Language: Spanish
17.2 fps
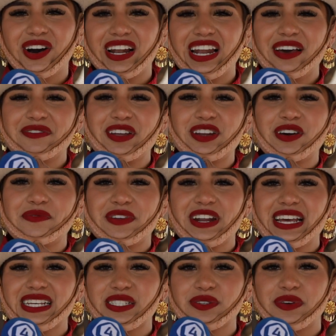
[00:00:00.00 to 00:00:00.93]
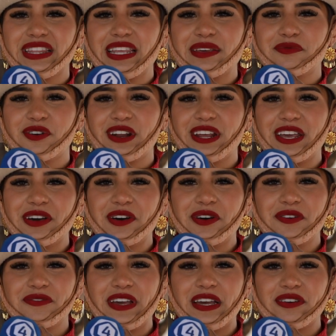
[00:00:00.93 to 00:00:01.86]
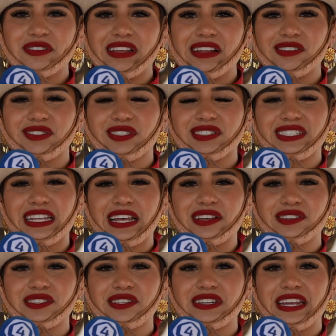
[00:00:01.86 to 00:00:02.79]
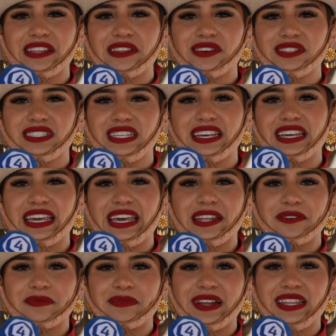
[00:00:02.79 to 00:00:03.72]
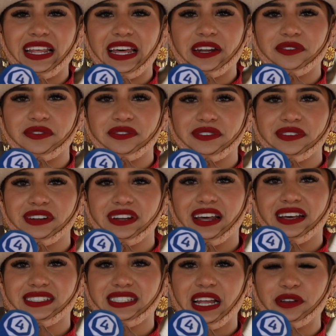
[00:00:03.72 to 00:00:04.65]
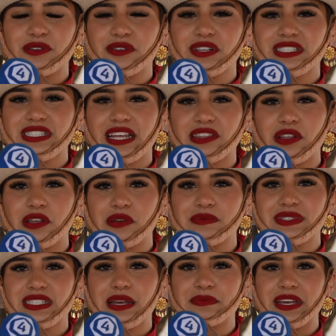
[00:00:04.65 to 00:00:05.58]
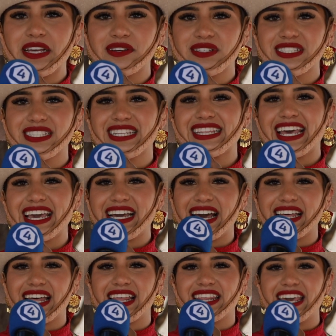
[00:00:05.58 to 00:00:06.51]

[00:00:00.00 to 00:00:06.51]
Hola, mi nombre es Wendy Morillo vengo de los Estados Unidos y quiero mandar un saludo a todos mis amigos de cada